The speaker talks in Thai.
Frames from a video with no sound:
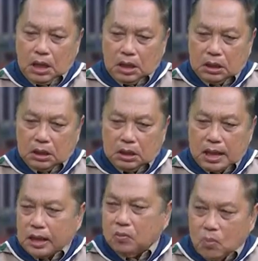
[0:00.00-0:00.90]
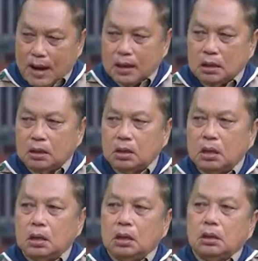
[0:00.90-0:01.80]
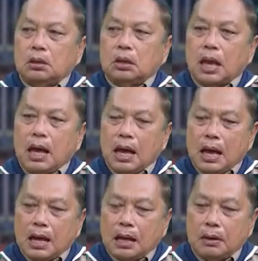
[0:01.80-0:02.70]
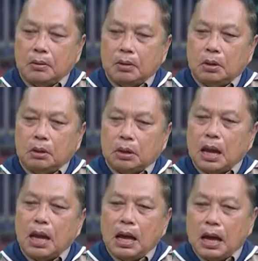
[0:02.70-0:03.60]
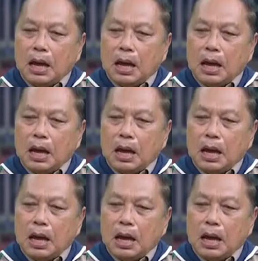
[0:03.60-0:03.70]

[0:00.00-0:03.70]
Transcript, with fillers: อีกเจ็ดวัน ถ้าถ้า